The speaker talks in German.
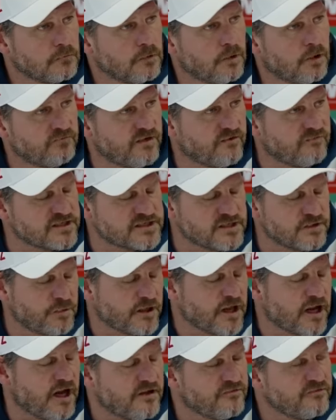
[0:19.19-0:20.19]
Und wenn wir das nicht
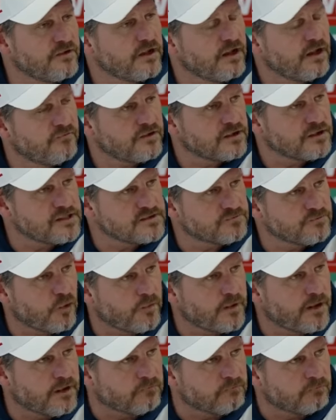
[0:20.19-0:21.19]
begreifen, dann haben wir ein
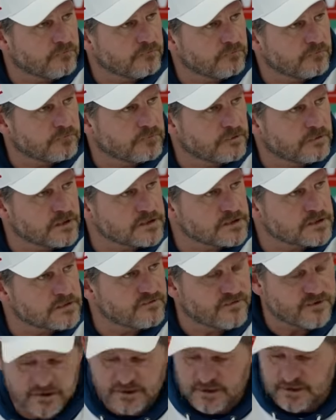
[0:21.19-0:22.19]
Riesenproblem. Dass
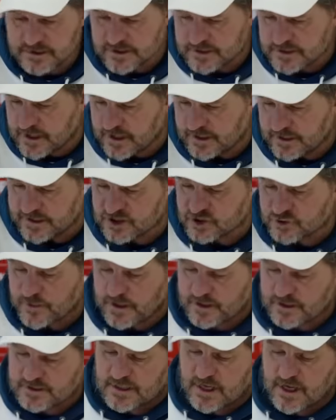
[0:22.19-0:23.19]
wir dieses Jahr ein ganz
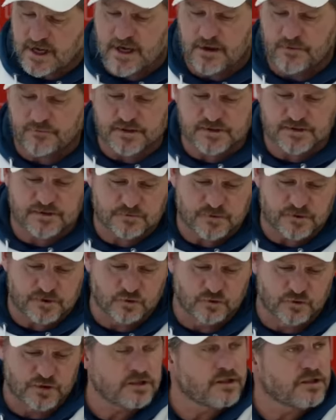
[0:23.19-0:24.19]
schweres Jahr haben, das
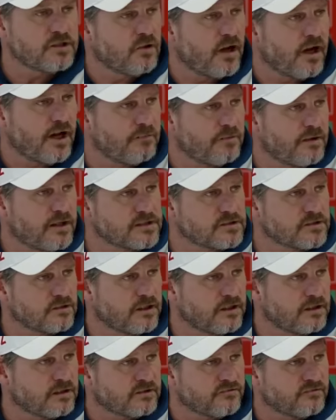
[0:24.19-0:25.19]
betone ich nicht nur einmal,
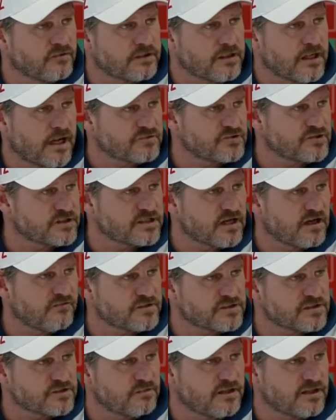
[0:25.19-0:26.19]
sondern das wird ein Abschiedskampf
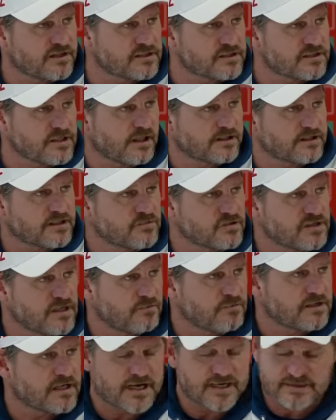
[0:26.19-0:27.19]
bis zum letzten Tag, das muss
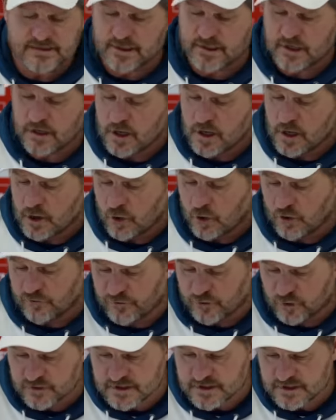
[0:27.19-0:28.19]
jedem klar sein. Und
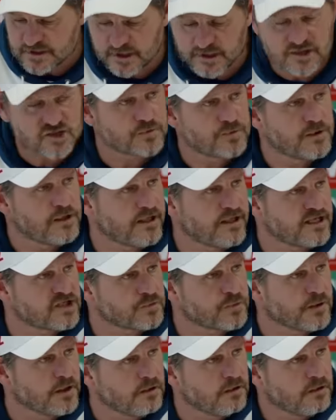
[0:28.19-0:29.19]
für uns ist jedes Spiel ein
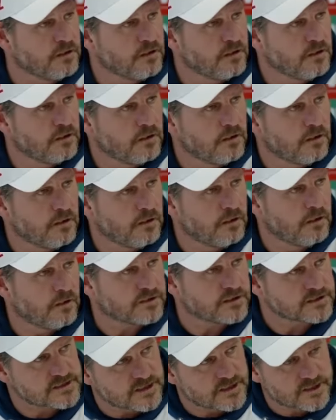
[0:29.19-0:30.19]
Endspiel.
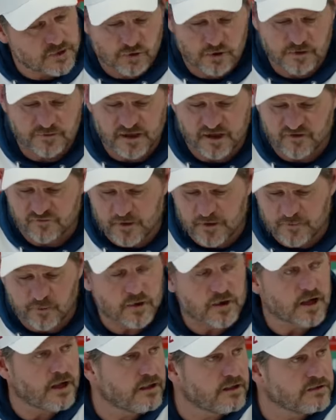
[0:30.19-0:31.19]
Und das nicht nur im
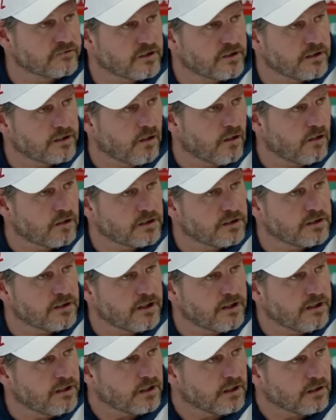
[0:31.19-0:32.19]
DFB-Pokal, sondern auch in
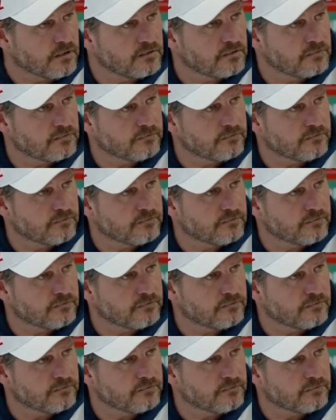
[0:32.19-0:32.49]
der Liga.